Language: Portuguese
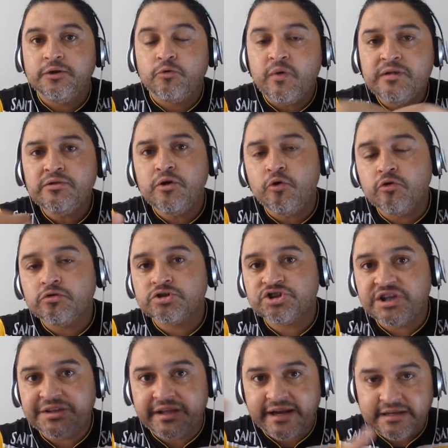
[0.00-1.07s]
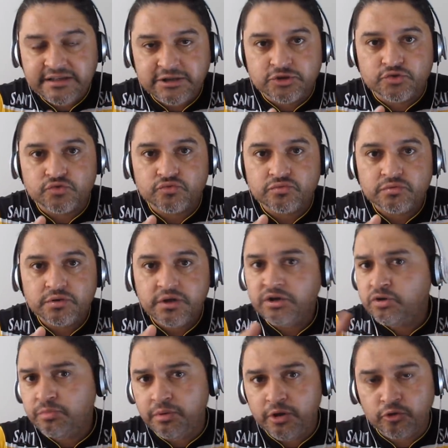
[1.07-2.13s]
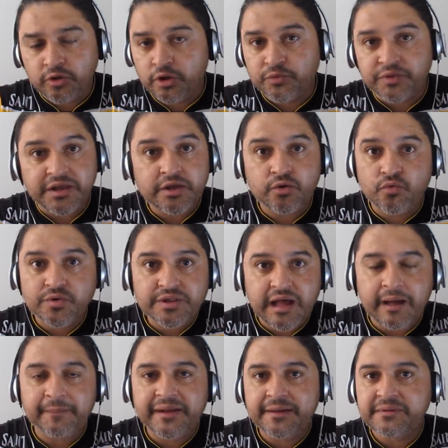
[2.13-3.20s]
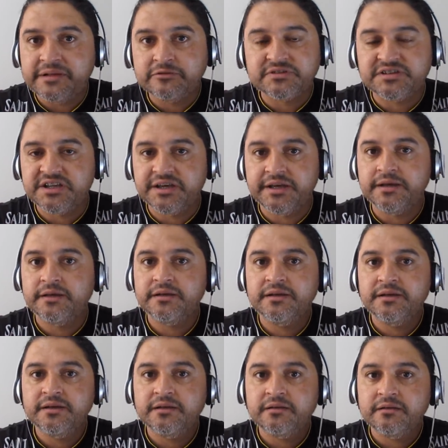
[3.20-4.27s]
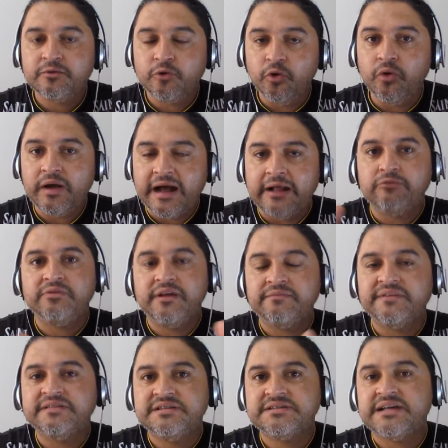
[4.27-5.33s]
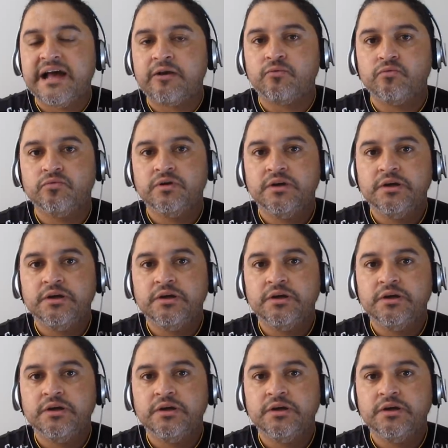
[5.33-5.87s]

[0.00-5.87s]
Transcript: Quando eu generalizo, eu, não, eu, eu tenho que cuidar para mim não ser colocado dentro desse saco.